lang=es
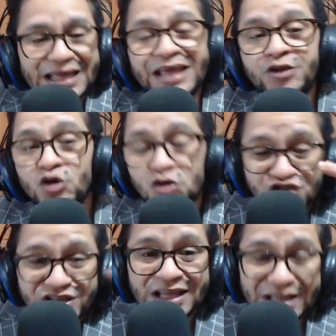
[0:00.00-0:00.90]
que yo no
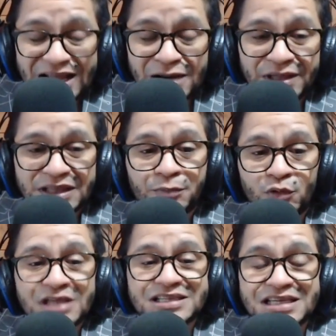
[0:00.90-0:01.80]
sé realmente
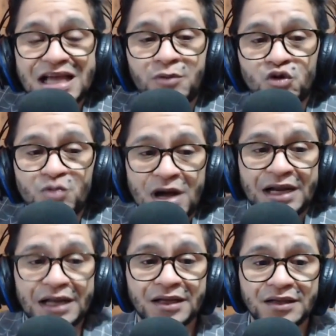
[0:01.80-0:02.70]
por qué se llama
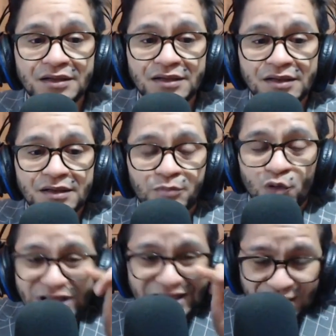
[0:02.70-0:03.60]
urbana,
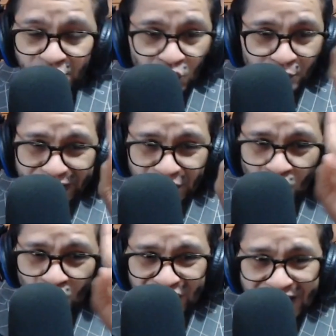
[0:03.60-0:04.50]
porque el nombre
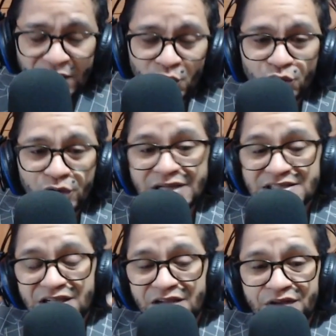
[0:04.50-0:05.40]
no va con el
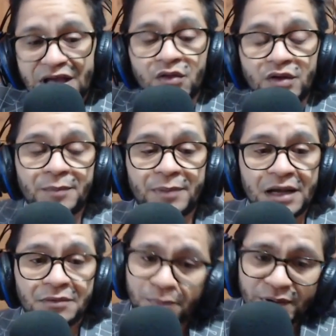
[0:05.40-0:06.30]
significado de la
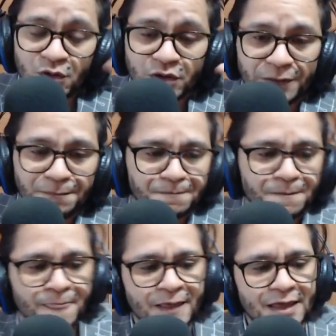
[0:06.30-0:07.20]
palabra, pero ok.
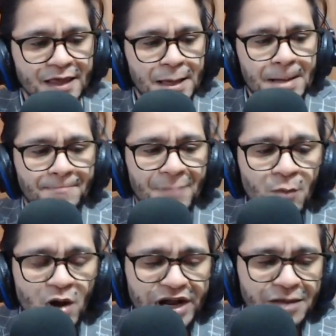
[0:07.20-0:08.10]

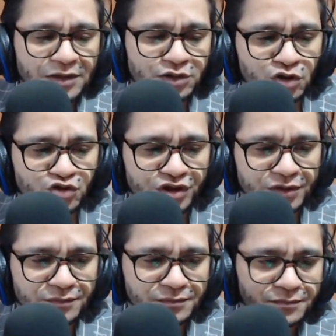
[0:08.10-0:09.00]
Vamos arriba entonces. Hay
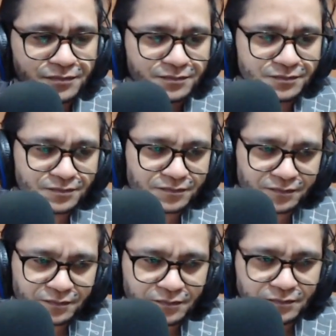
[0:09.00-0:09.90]
una cultura, hay una
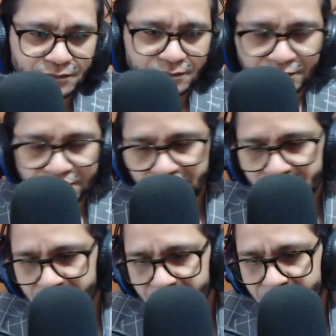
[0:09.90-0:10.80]
cultura que es
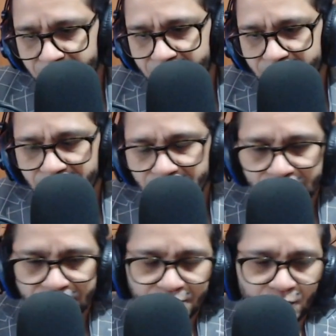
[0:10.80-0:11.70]
agria, pero que es
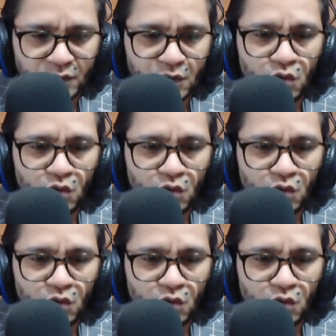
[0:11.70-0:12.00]
necesaria.